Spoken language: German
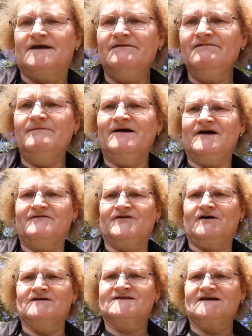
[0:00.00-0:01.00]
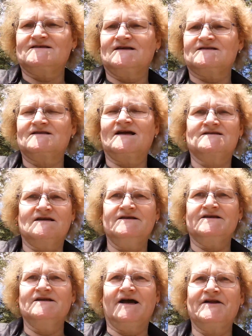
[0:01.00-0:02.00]
Gehen wir mal davon aus, dass das
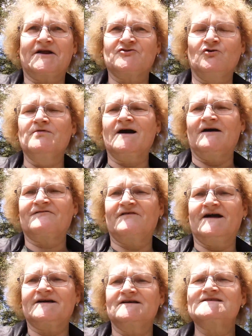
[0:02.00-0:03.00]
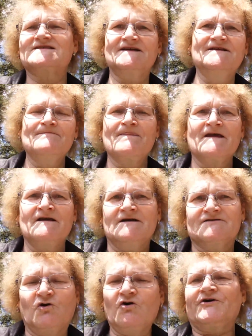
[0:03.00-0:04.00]
tatsächlich ein Atomkraftwerk ist, denn
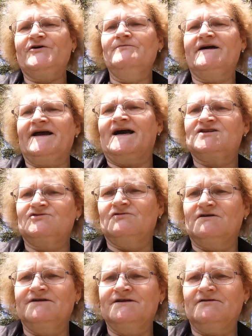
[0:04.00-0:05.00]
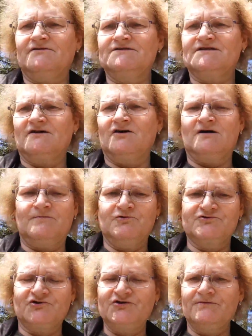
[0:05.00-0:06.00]
Thoriumreaktoren und auch
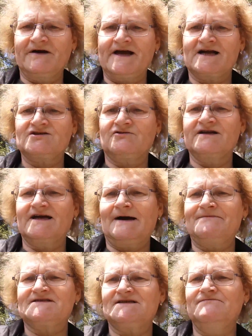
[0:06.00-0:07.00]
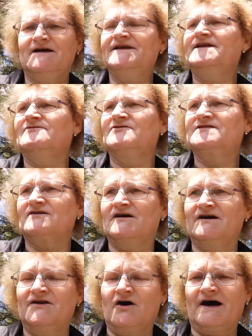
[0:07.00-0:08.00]
Plutoniumreaktoren gab es in Berlin und
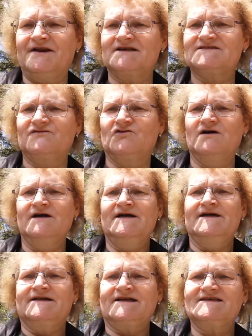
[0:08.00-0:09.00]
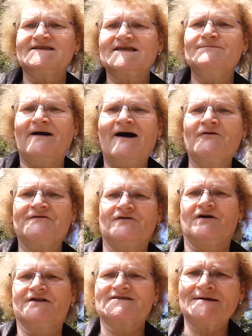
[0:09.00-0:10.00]
äh, noch anderswo. Das ist gebaut
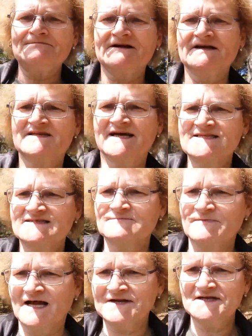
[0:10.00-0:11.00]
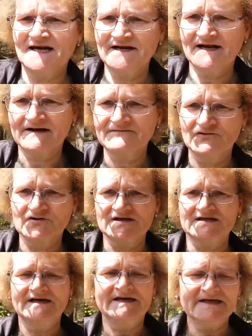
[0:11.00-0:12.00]
worden, das hat man getestet, man hat die Anlagen
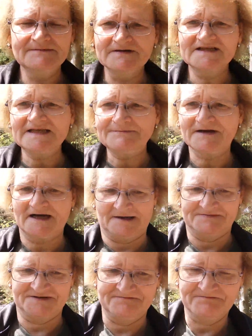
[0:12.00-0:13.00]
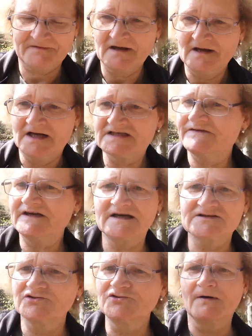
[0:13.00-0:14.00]
wirklich in Betrieb gehabt. Es wäre
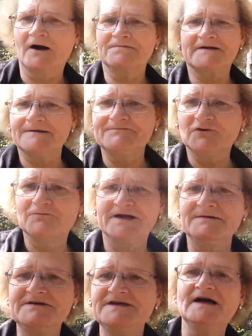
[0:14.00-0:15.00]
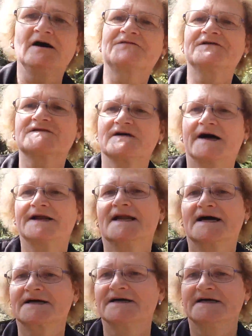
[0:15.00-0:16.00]
also überhaupt kein Problem, hier auf dieser
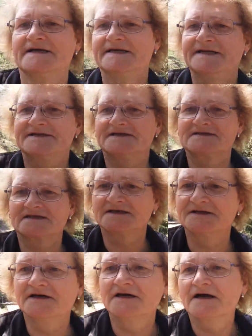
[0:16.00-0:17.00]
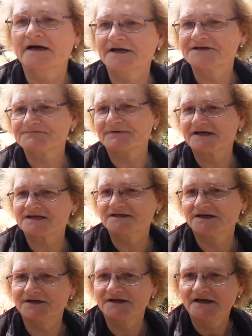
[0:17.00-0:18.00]
Anlage diesen
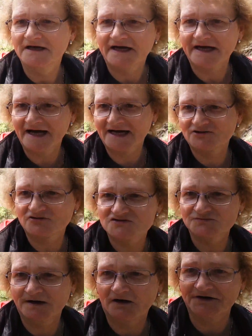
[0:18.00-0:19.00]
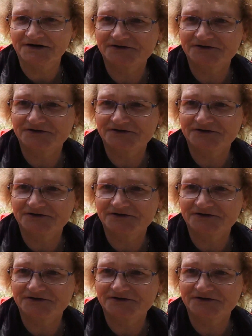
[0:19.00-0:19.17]
entsprechenden Reaktor zu bauen.